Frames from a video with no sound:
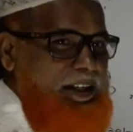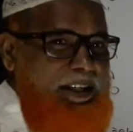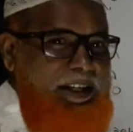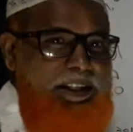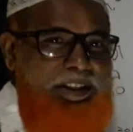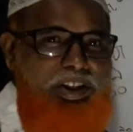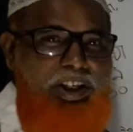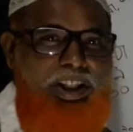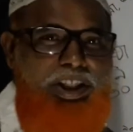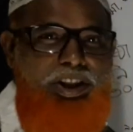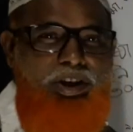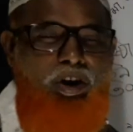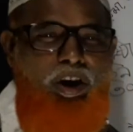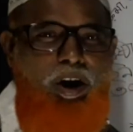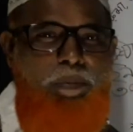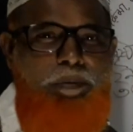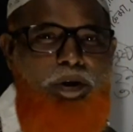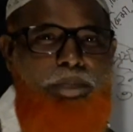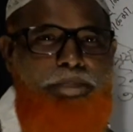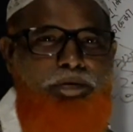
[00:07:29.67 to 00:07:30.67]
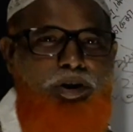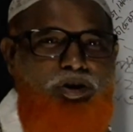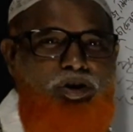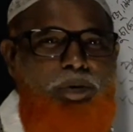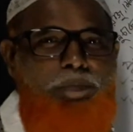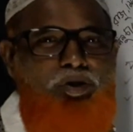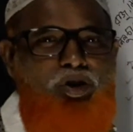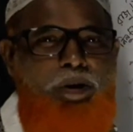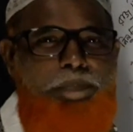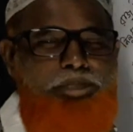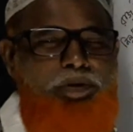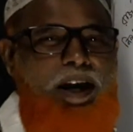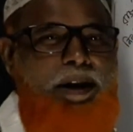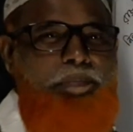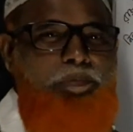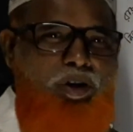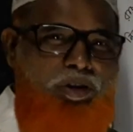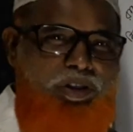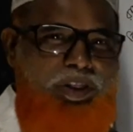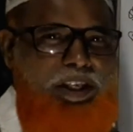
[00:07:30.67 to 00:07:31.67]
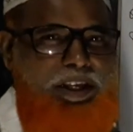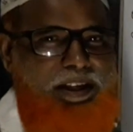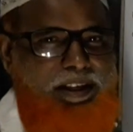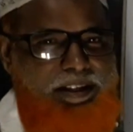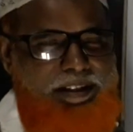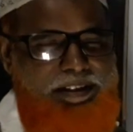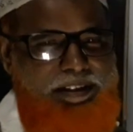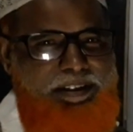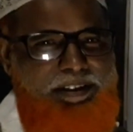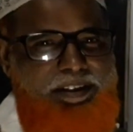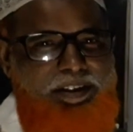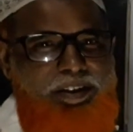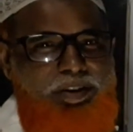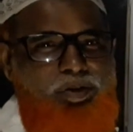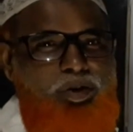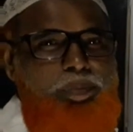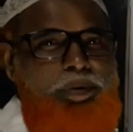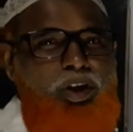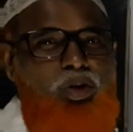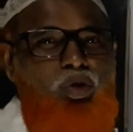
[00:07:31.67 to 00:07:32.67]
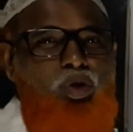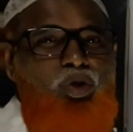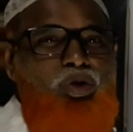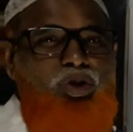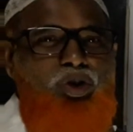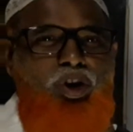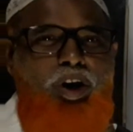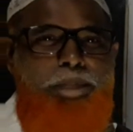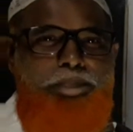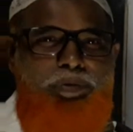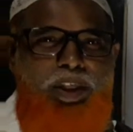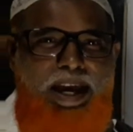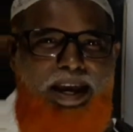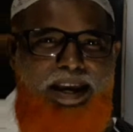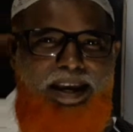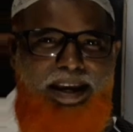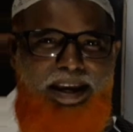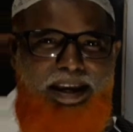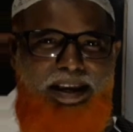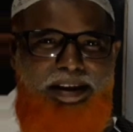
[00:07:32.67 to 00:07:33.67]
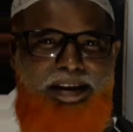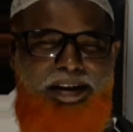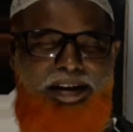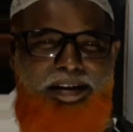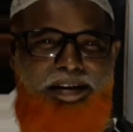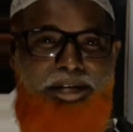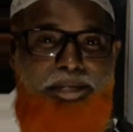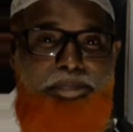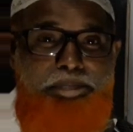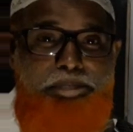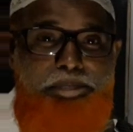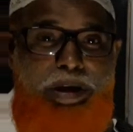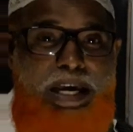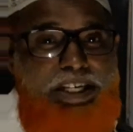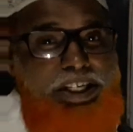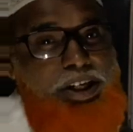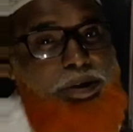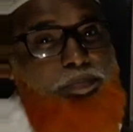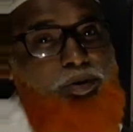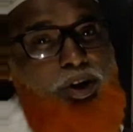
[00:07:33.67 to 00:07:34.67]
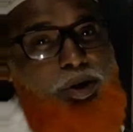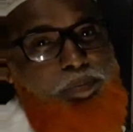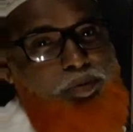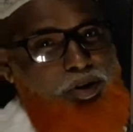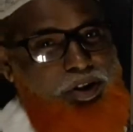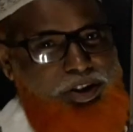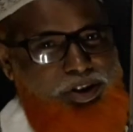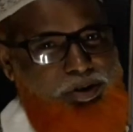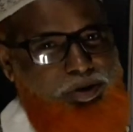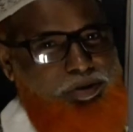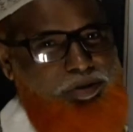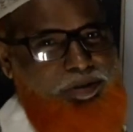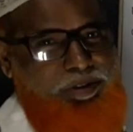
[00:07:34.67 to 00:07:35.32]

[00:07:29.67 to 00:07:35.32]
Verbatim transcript: এই দ্বিতীয় এবং প্রথম সপ্তাহের মধ্যে তুমি কোন সপ্তাহে বেশি বই পড়েছ